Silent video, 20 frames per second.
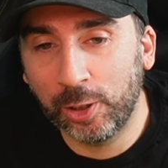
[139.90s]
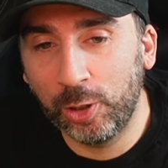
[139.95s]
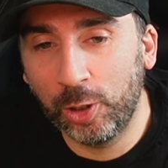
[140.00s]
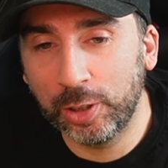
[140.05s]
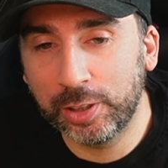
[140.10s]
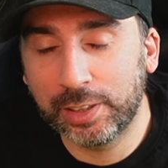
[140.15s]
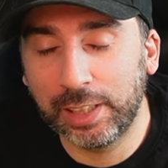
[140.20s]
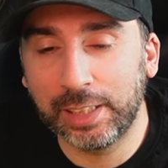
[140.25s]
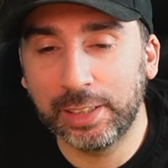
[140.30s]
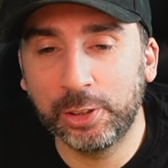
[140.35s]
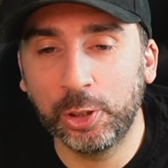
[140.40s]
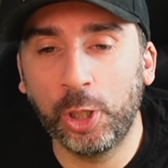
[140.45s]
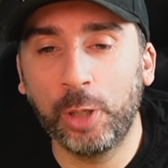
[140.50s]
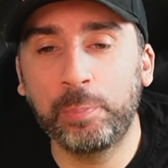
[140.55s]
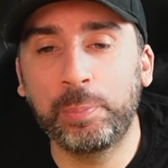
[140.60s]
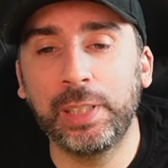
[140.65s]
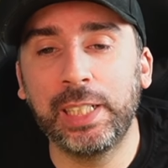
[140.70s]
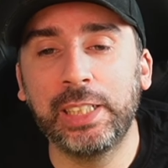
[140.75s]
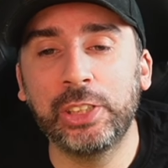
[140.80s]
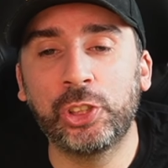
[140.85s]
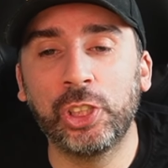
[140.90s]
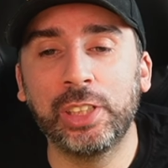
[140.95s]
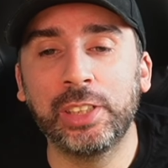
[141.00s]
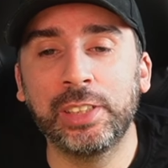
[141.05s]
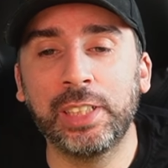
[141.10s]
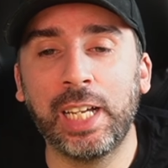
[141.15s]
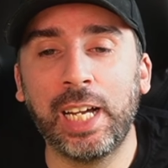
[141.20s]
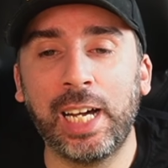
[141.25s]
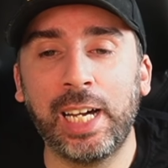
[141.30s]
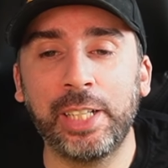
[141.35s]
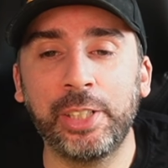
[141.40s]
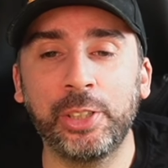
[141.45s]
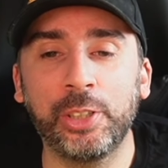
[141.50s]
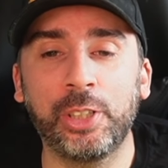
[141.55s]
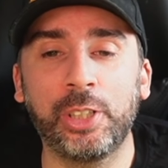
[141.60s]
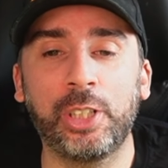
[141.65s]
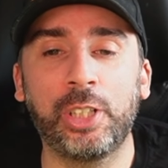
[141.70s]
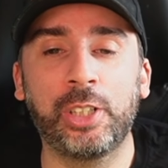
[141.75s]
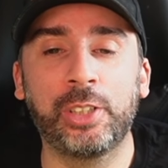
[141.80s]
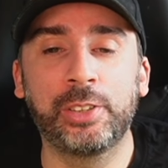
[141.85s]
con lo star drop
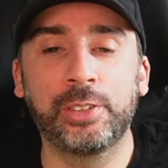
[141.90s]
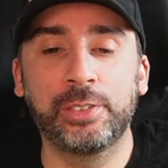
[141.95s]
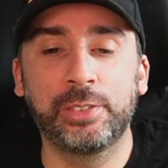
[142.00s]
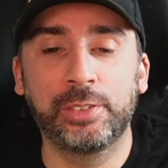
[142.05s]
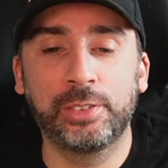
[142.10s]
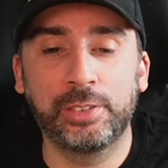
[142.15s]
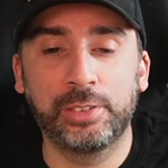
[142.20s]
leggendario.